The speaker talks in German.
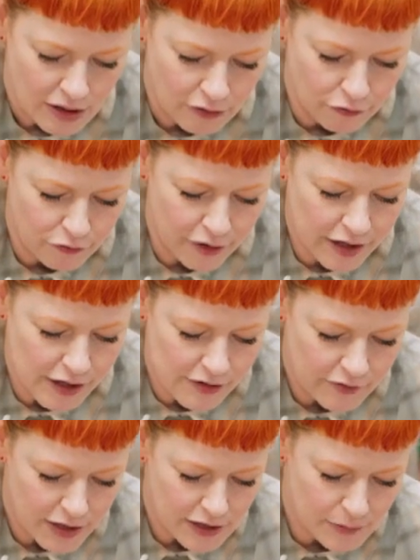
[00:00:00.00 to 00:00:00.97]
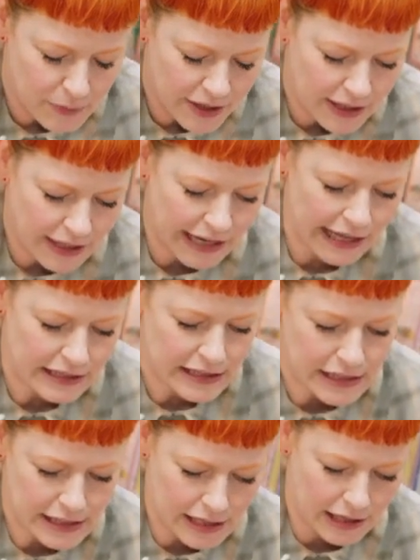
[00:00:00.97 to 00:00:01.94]
Wickeln wir dich mal hier
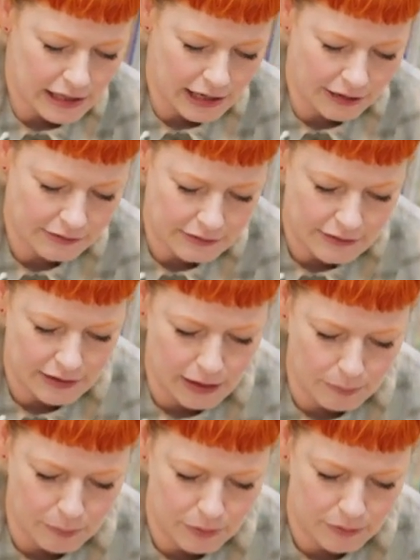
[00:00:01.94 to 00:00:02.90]
ganz galant ab.